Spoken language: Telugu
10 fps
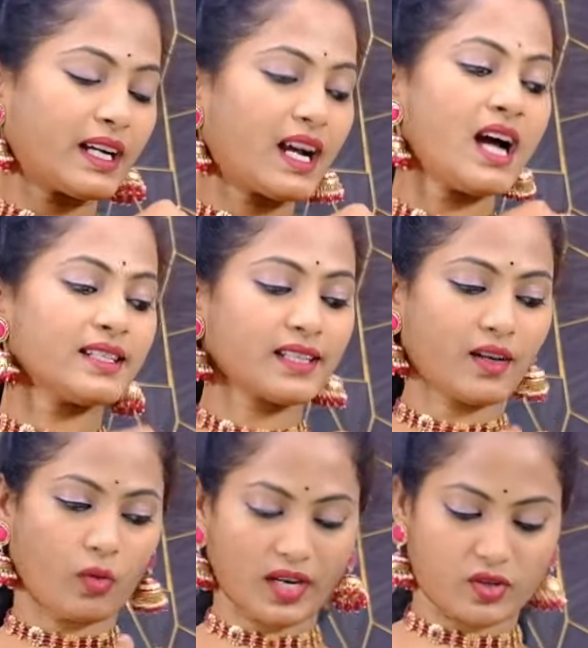కాస్త
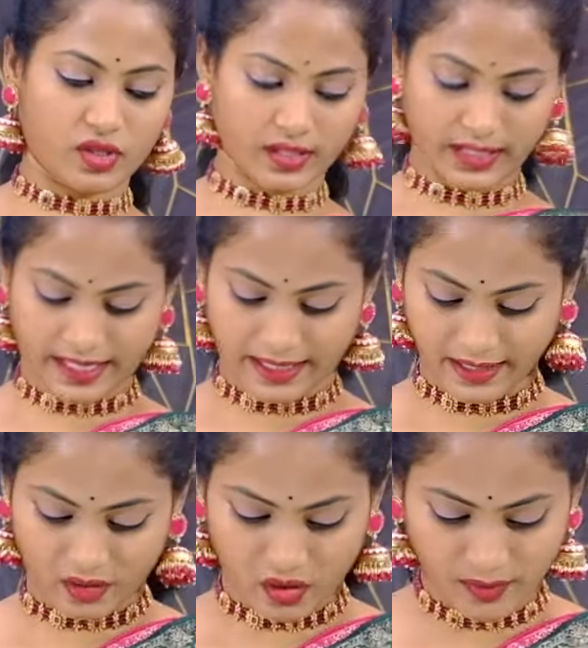క్రష్డ్ ఈ
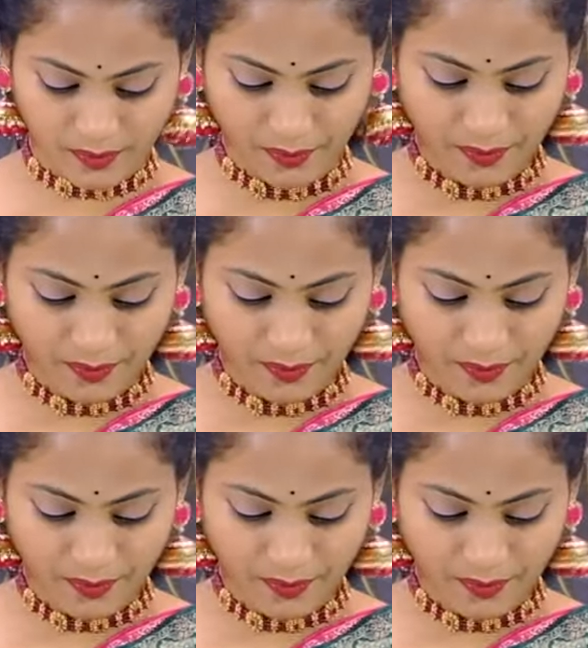కలెక్షన్